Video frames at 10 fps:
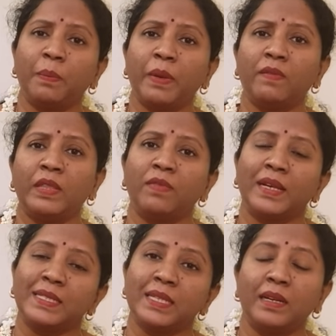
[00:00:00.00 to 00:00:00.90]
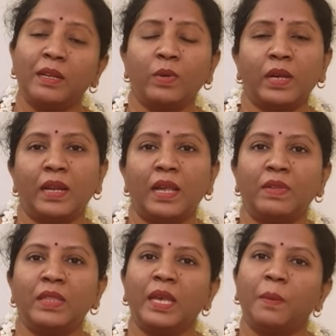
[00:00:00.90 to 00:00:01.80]
சில பேர் வந்து
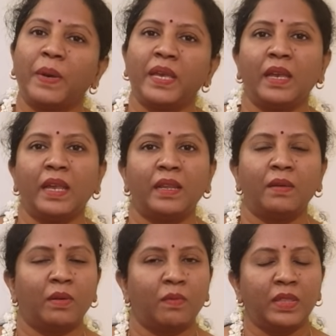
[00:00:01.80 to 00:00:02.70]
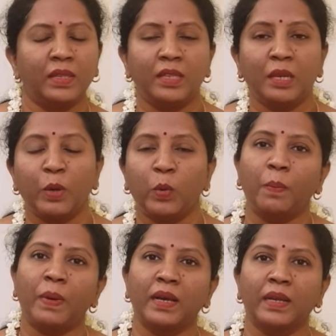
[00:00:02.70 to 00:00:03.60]
வயசானவங்கெல்லாம் வந்து என் பையன் என்னை வந்து திரும்பி
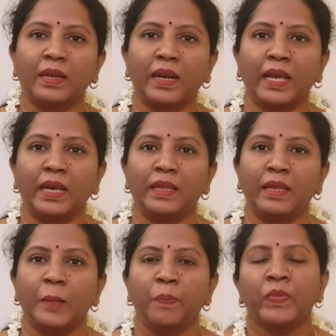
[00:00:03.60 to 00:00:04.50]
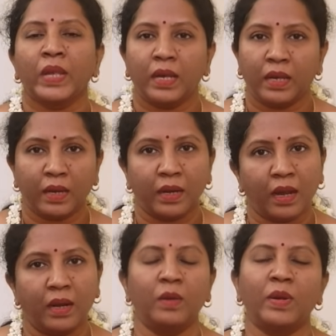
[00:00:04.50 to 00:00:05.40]
கூட பார்க்கறது கிடையாது
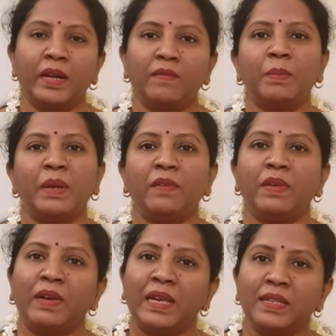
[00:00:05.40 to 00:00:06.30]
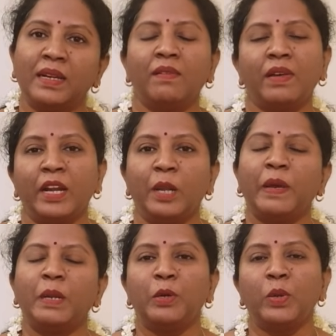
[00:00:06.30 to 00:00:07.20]
நானும் கணவன் மனைவி வயதானவ ரெண்டு
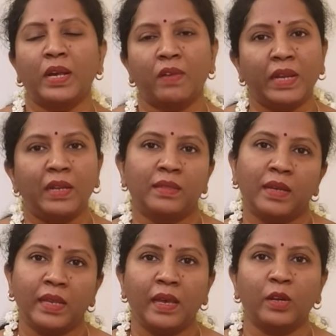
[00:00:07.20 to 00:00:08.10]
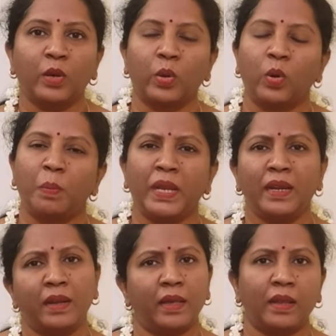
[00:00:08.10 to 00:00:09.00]
பேர் மட்டும் நாங்கள் வீட்டில் தனியாக இருக்கிறோம்
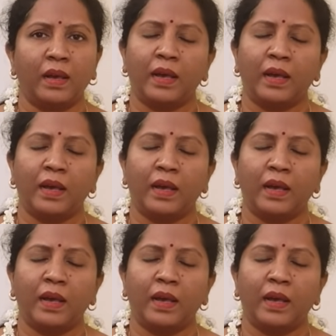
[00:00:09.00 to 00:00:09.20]
அப்படின்னு